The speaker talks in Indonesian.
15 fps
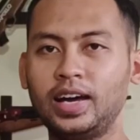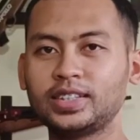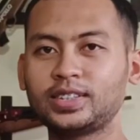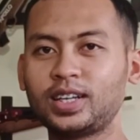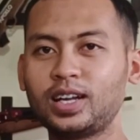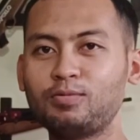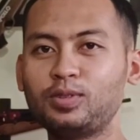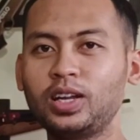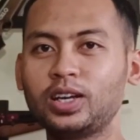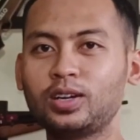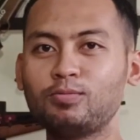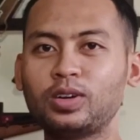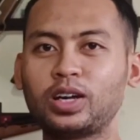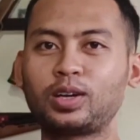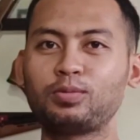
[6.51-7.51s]
Assalamualaikum
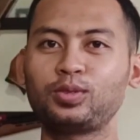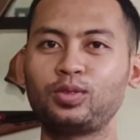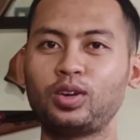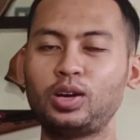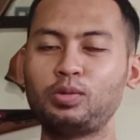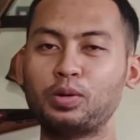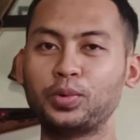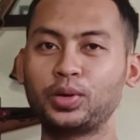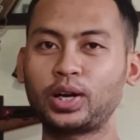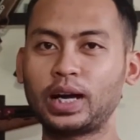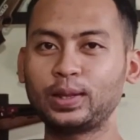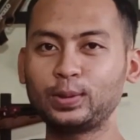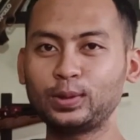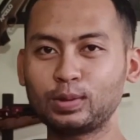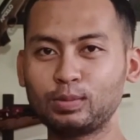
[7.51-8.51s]
warahmatullahi wabarakatuh.